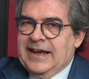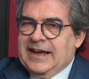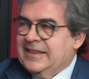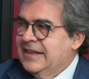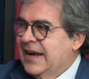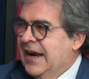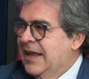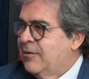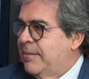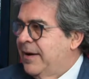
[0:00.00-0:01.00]
cattedrale
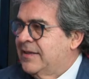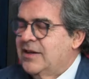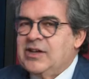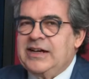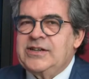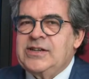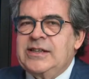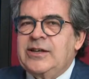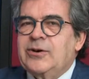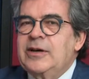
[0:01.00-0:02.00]
e una parte ce l'ha il
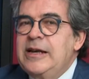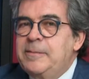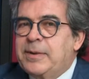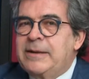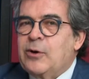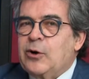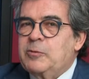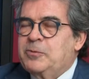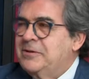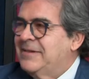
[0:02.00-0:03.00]
sindaco, il primo
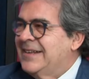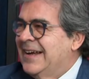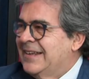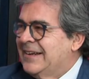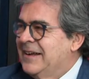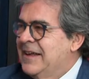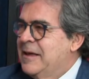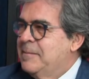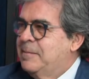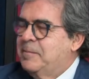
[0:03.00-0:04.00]
colpo di mandata,
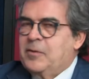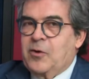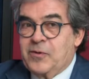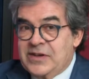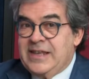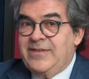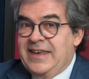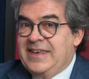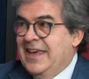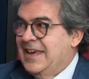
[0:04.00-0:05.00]
con queste
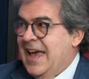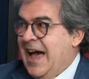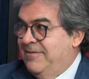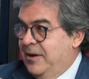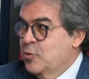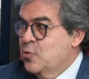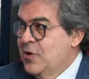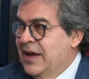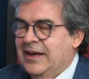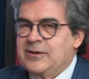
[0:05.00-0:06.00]
vecchie chiavi
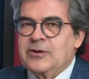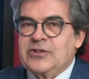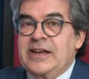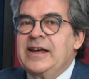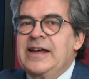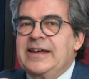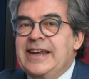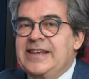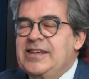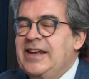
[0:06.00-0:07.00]
lunghe, e cose,
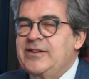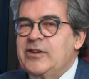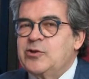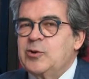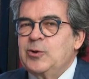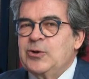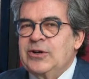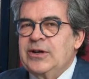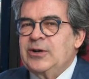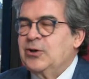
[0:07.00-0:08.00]
nel silenzio
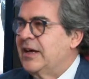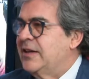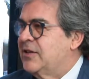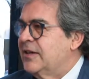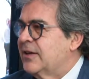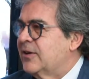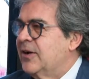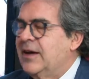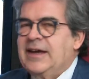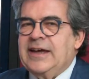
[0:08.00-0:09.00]
assoluto lo dà il sindaco.
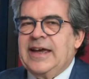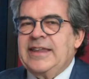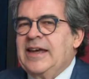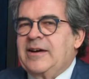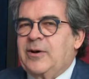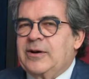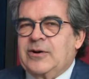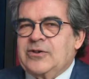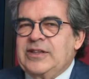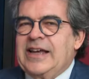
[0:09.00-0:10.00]
Ed è
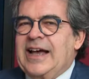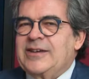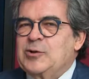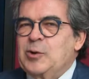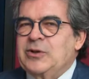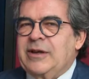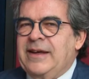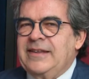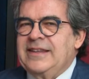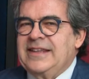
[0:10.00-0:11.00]
qualcosa di
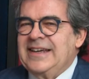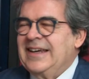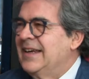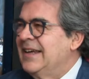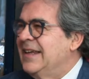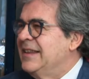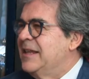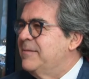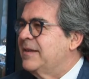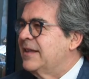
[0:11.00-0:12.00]
assolutamente
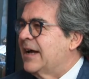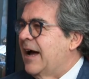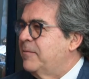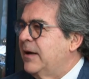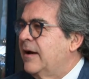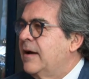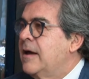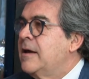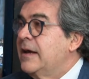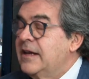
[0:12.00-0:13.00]
indimenticabile.
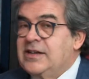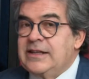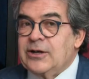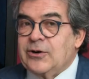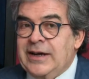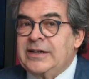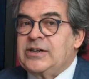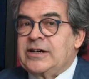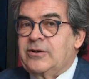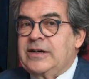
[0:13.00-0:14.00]
Il sindaco
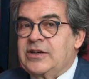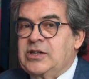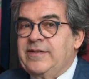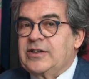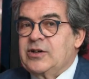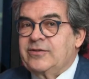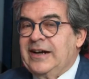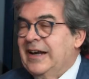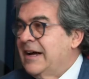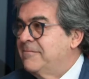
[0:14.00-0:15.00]
entra con l'arcivescovo
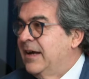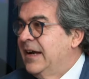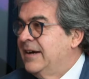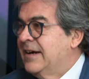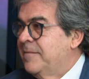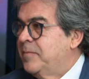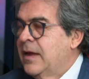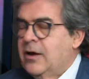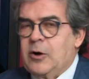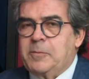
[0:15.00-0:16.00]
nella Cammaretta,
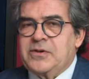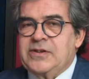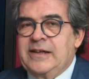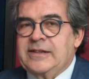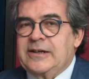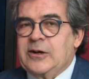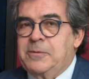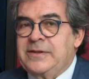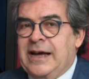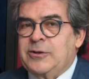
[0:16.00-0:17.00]
col presidente del
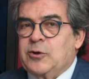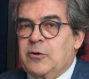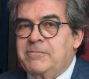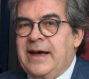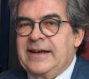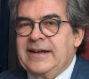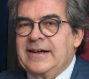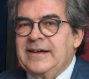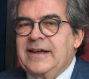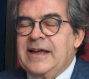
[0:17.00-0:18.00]
comitato, con Maina.
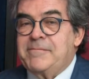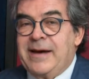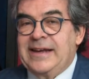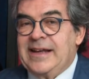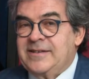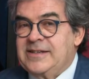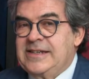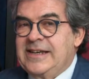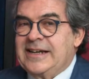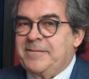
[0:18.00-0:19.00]
Maina
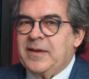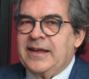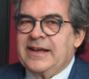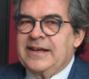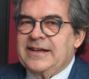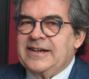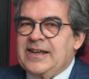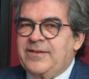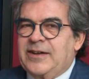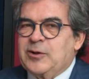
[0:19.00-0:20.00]
si era
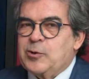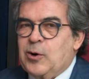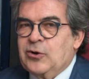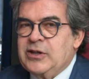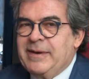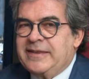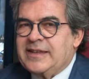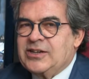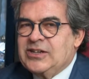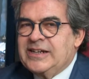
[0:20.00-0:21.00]
riservato il ruolo di
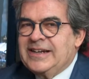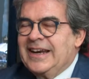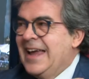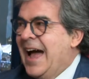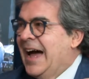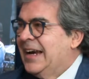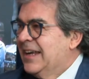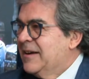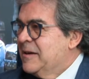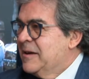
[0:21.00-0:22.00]
metterci le ali,
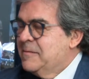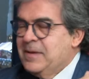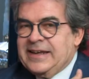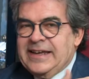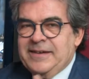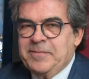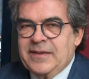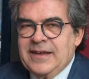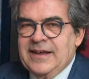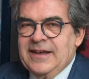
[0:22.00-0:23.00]

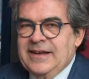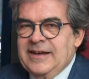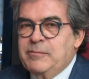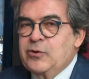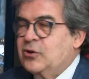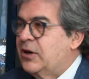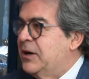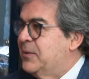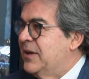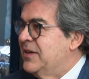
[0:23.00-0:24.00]
perché il busto
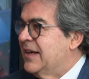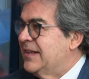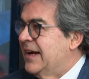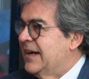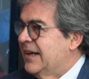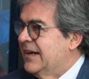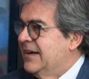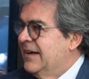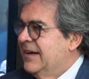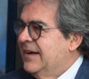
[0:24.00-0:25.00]
reliquario di
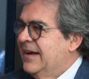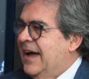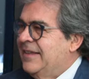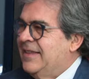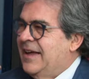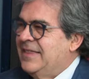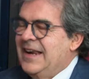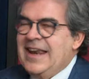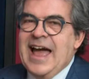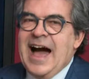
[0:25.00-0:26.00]
Sant'Agata ha, ha
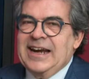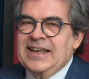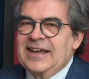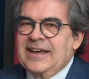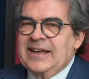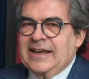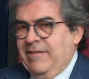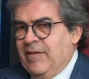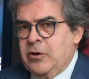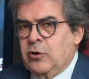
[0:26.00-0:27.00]
delle ali che
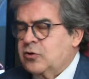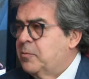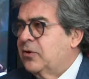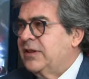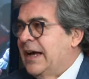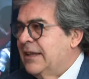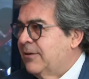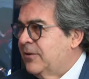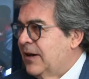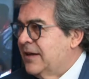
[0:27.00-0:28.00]
vengono smontate
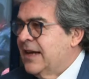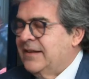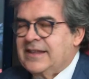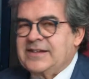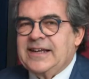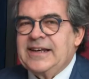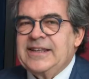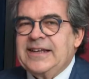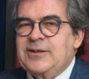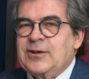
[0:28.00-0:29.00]
quando la santa sta là
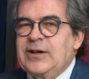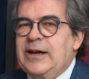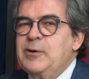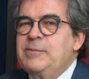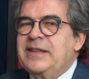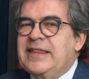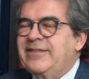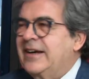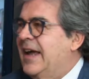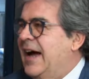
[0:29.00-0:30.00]
dentro e lui
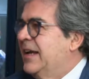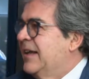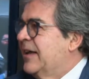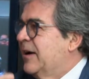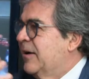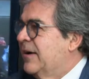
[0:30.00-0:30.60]
metteva le ali ed era